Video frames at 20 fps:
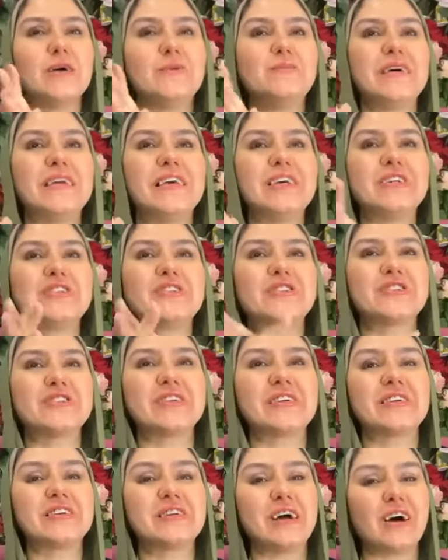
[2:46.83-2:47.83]

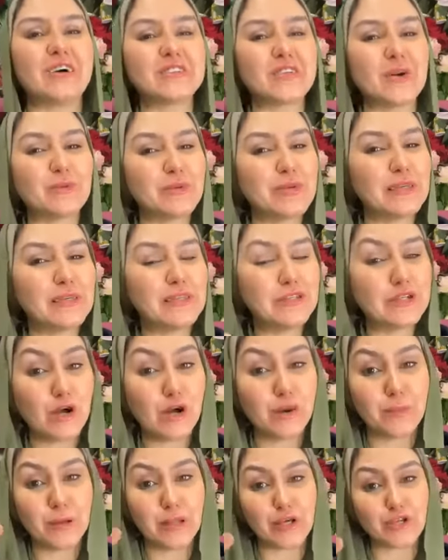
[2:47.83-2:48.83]
بلاش
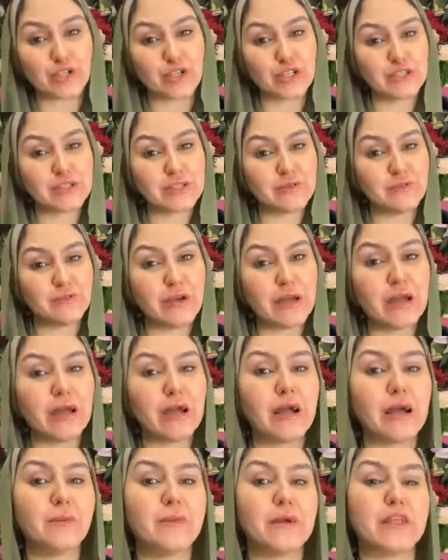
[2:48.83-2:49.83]
عصبيه بلاش
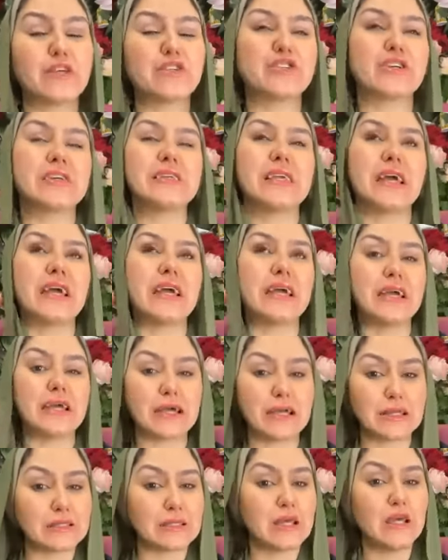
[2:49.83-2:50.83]
اندفاع بلاش
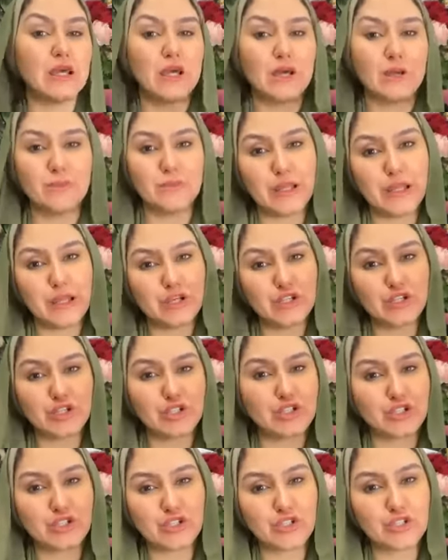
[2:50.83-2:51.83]
خناقات
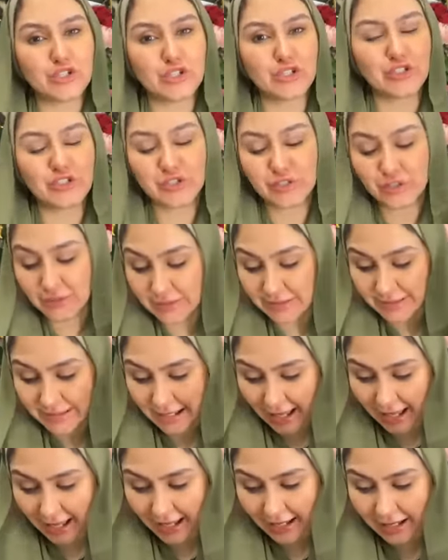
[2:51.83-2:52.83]
بلاش آه،
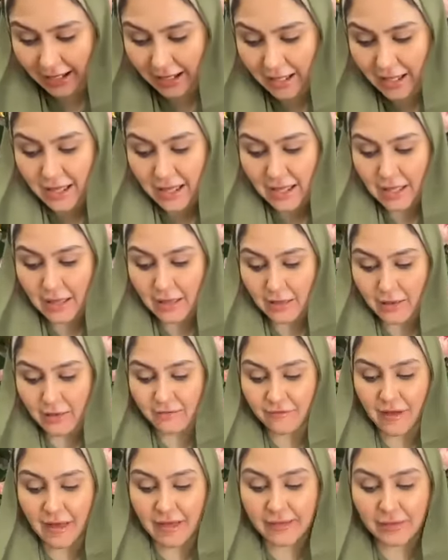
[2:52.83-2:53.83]
زعل أه
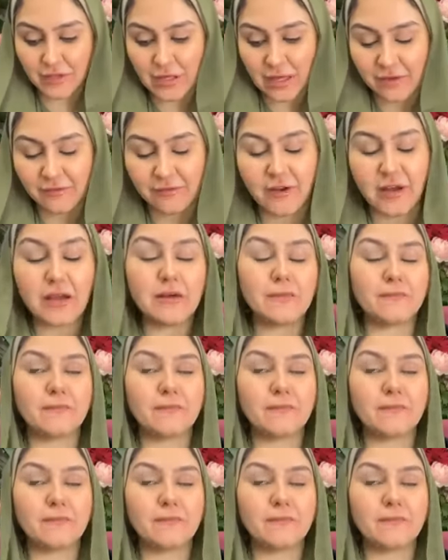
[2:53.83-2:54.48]
فانا شايفه